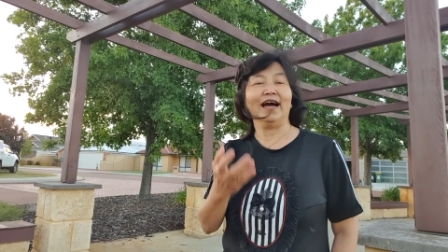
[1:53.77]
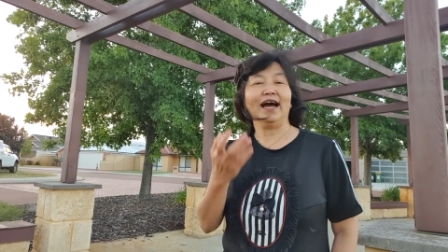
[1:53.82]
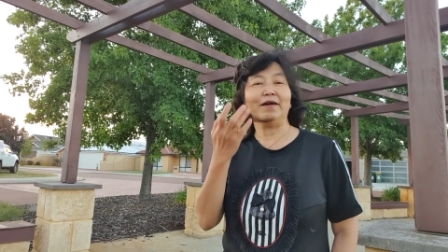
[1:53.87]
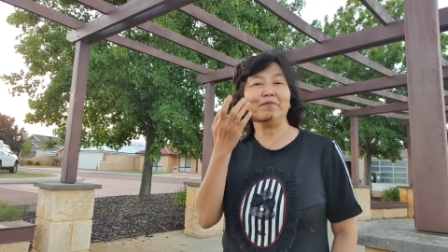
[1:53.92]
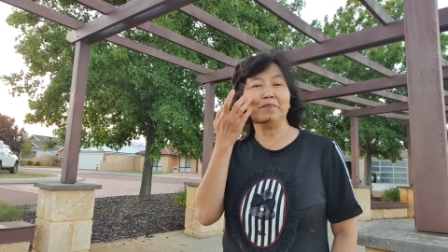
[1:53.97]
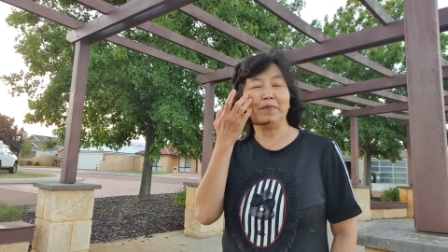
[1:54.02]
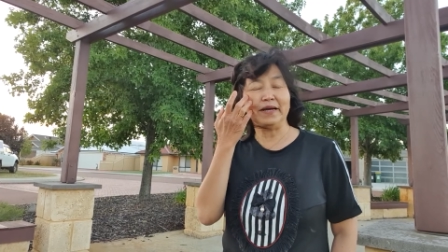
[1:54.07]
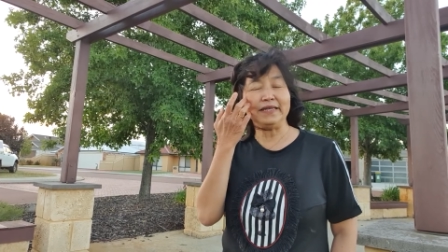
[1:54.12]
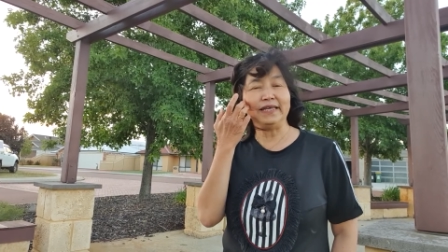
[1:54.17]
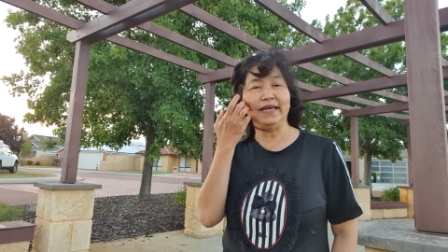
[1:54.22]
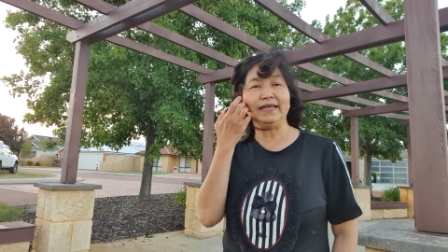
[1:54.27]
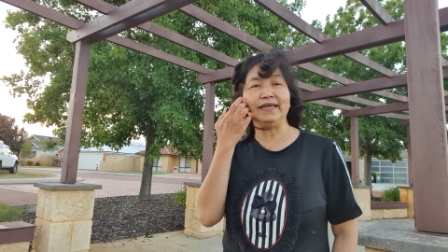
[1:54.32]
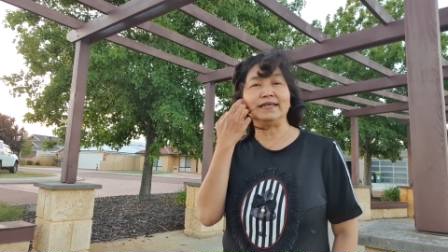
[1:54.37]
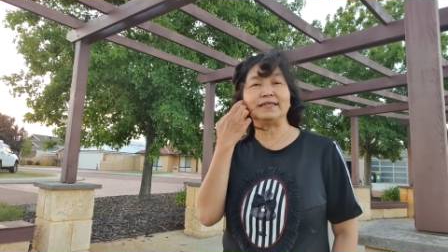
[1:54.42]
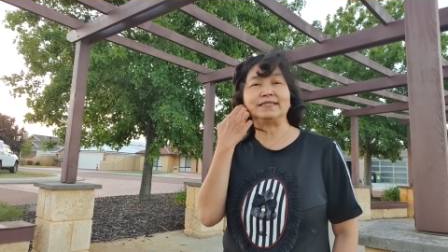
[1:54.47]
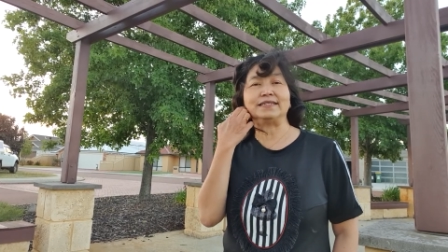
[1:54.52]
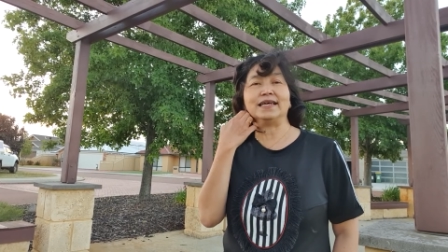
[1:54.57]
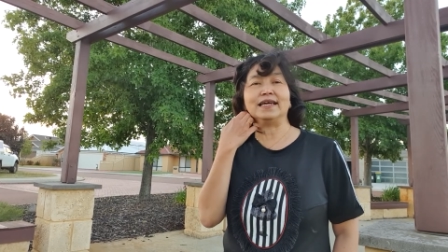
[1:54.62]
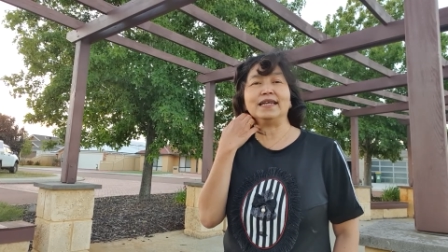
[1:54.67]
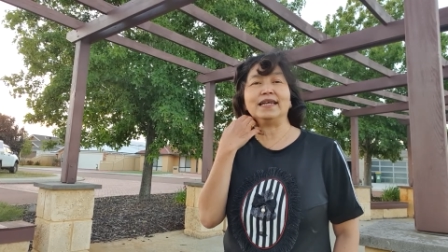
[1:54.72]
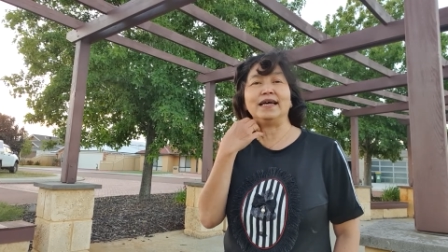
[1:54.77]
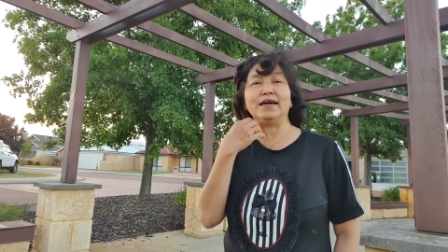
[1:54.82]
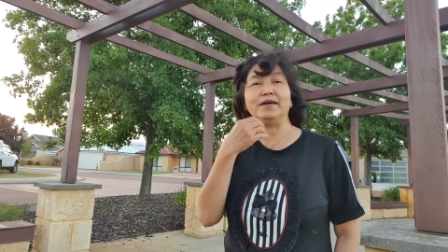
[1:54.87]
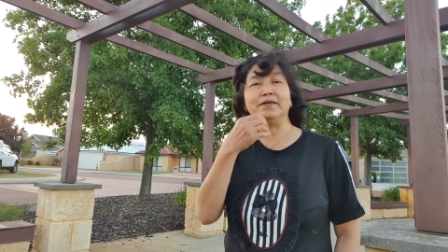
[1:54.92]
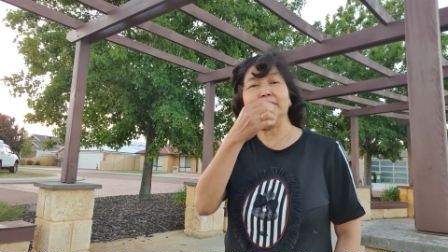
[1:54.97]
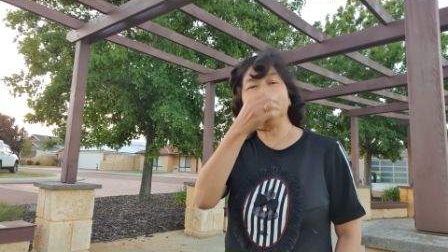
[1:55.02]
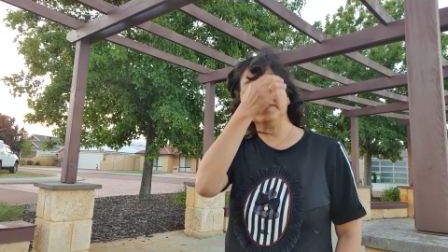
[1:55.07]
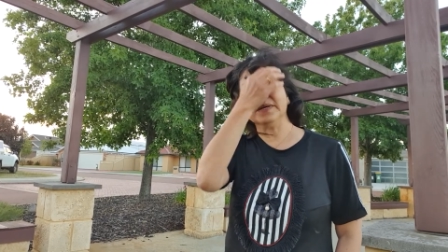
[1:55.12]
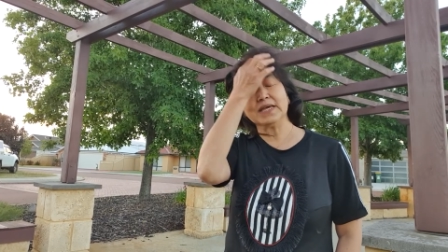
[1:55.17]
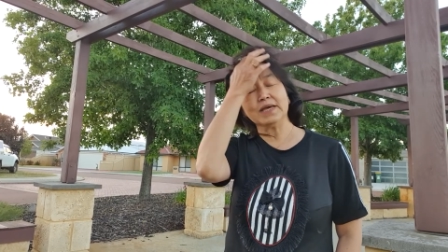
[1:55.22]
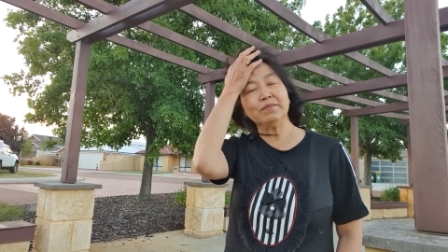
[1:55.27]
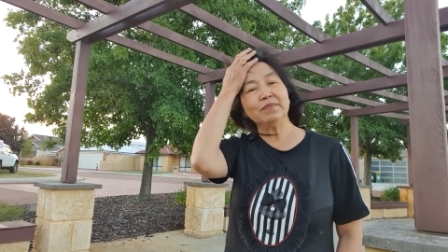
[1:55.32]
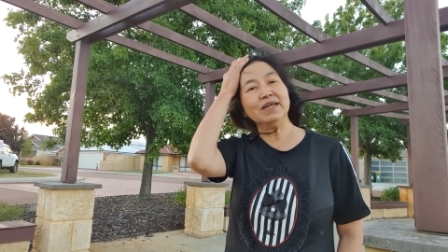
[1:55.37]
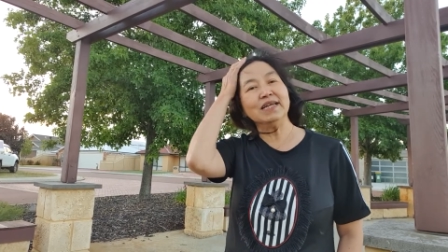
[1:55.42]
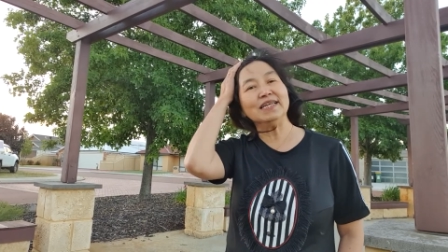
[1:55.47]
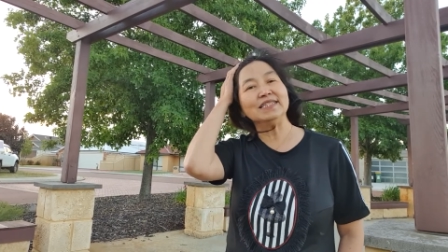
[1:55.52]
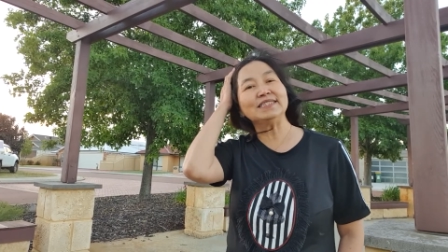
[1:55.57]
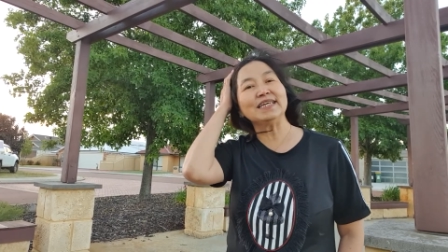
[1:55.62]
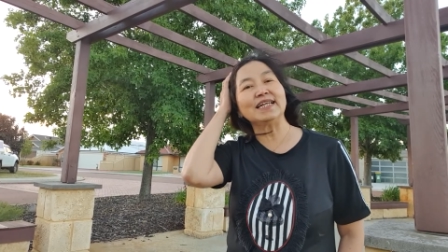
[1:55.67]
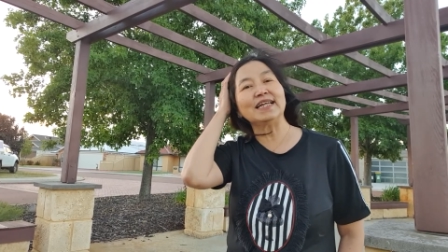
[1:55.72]
apanya yang salah
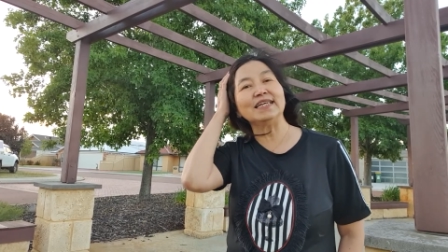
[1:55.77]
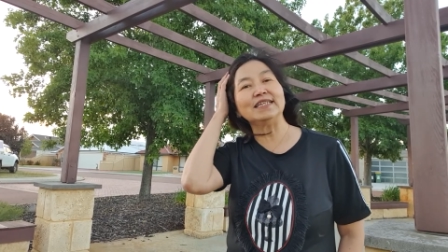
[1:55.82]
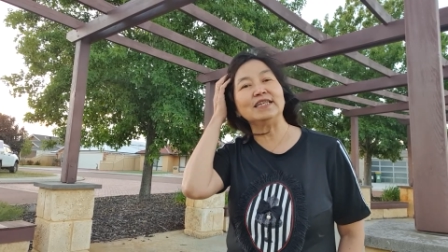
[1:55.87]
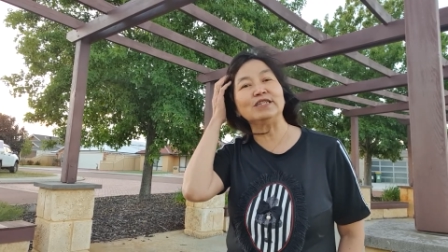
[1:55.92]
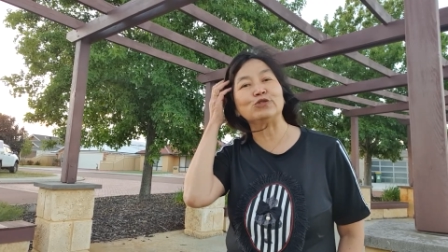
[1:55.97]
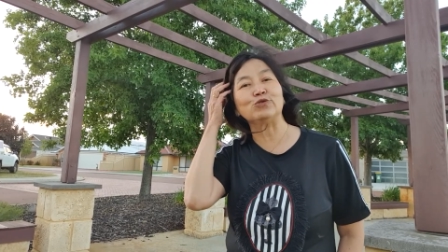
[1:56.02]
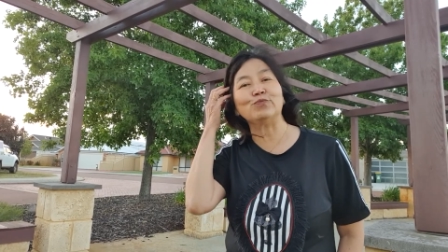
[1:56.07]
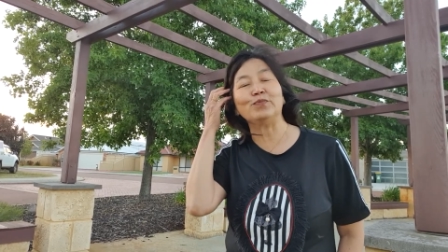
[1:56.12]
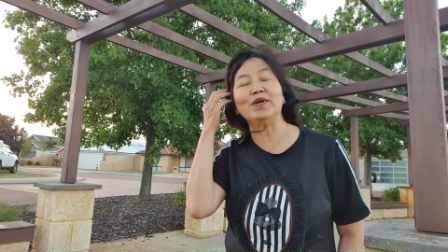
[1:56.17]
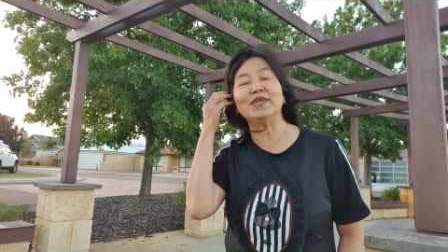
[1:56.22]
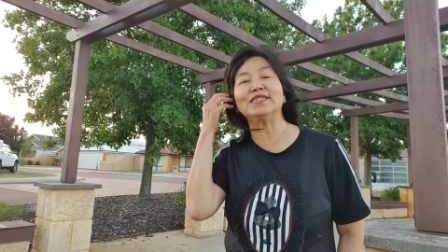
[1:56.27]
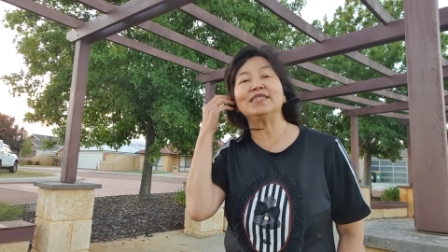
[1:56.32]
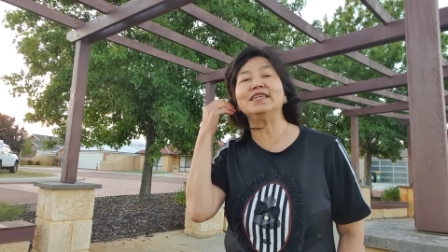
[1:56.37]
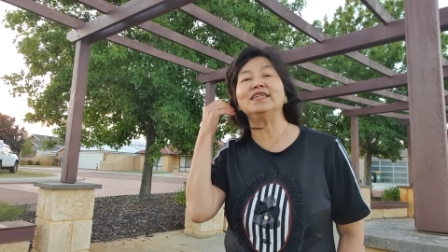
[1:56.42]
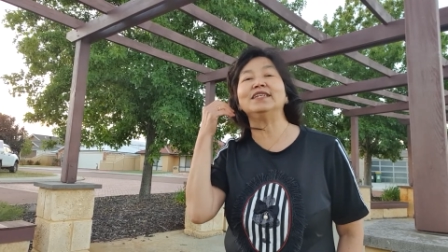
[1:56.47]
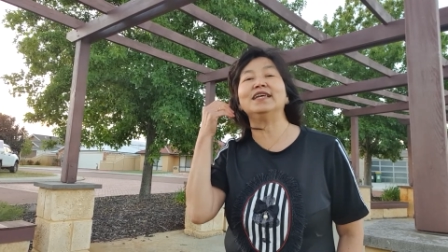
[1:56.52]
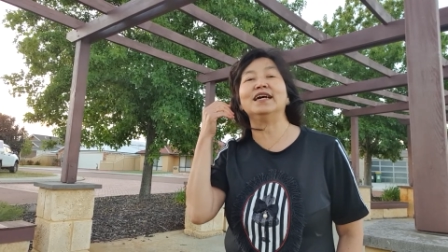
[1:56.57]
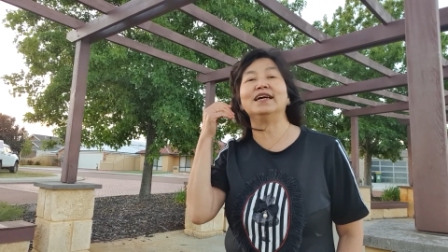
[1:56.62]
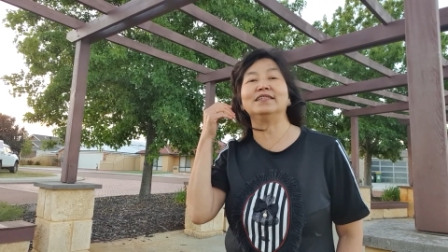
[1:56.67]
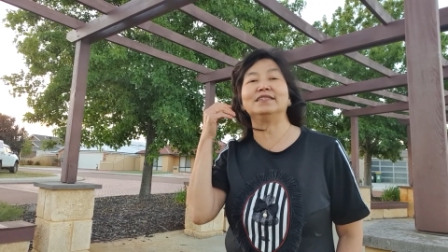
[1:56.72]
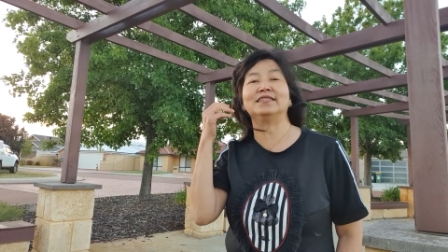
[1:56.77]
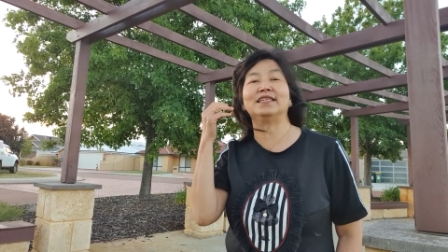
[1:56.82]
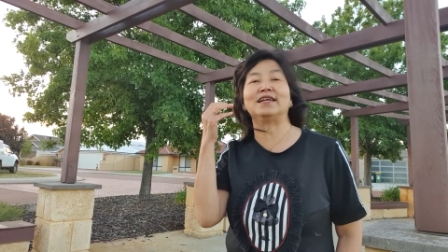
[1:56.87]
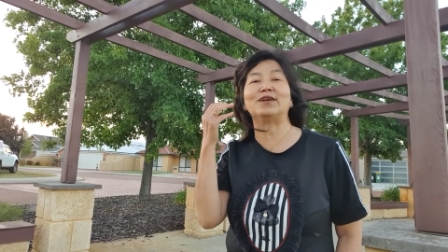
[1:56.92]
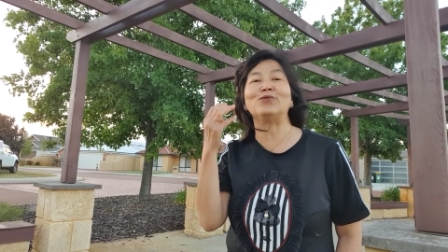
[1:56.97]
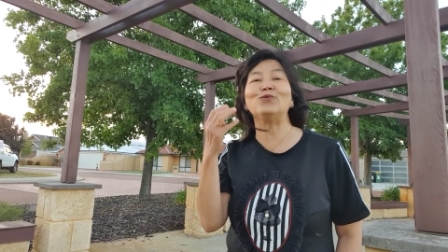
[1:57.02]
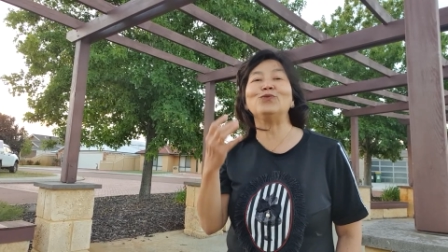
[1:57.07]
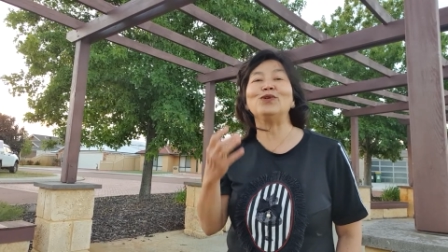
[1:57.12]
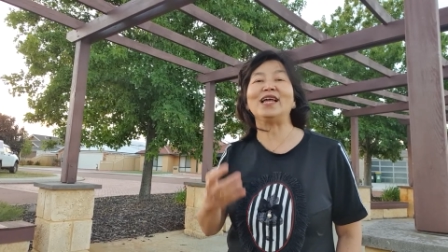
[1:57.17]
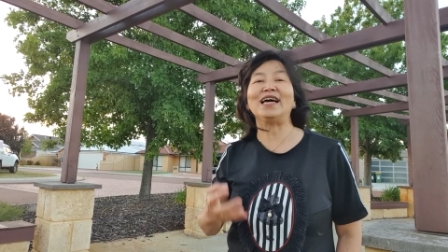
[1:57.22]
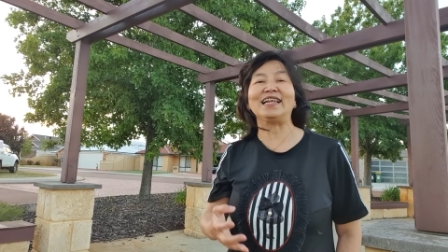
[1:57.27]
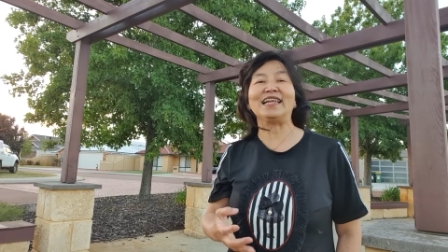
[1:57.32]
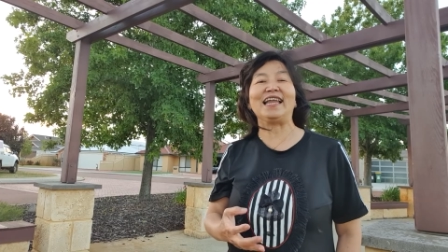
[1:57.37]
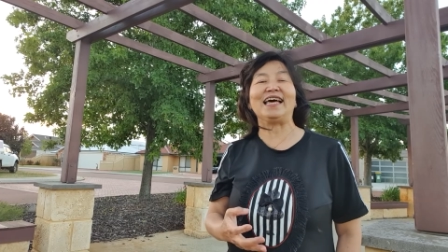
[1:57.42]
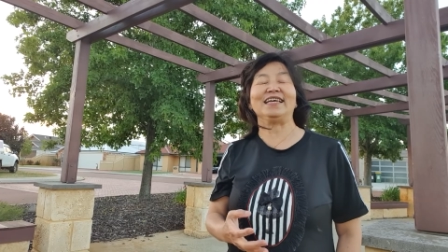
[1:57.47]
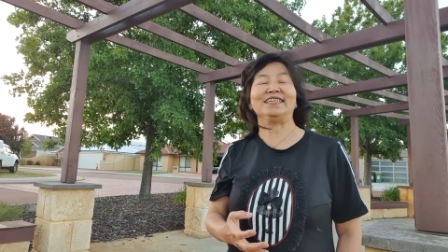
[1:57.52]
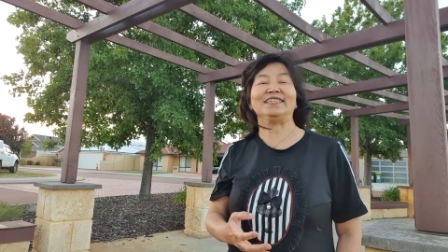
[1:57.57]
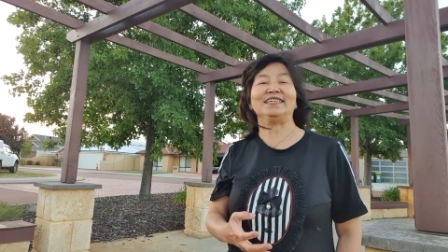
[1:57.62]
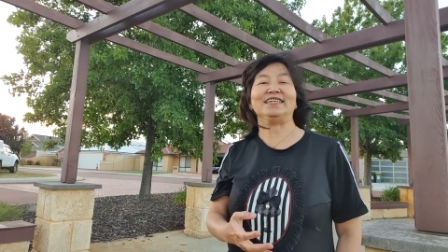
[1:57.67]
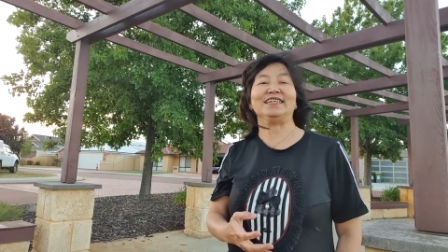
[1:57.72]
bagaimana caranya supaya tidak terulang
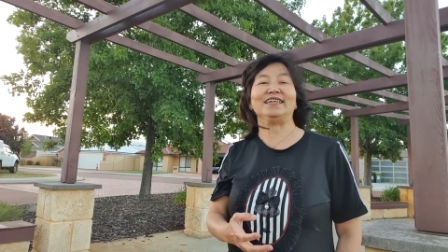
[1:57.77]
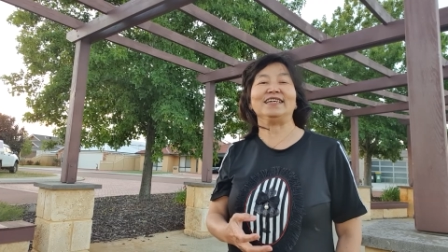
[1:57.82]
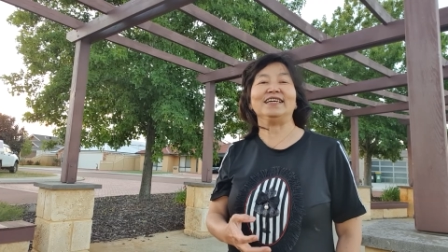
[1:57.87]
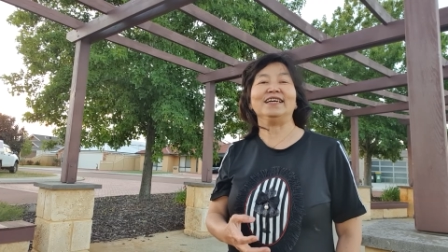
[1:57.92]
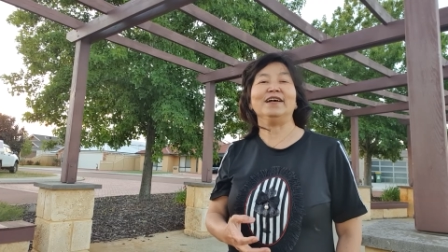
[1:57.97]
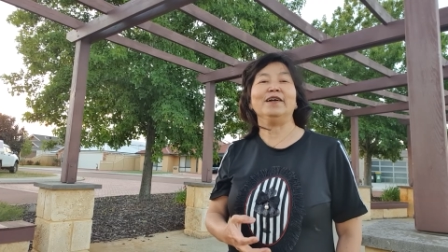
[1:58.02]
lagi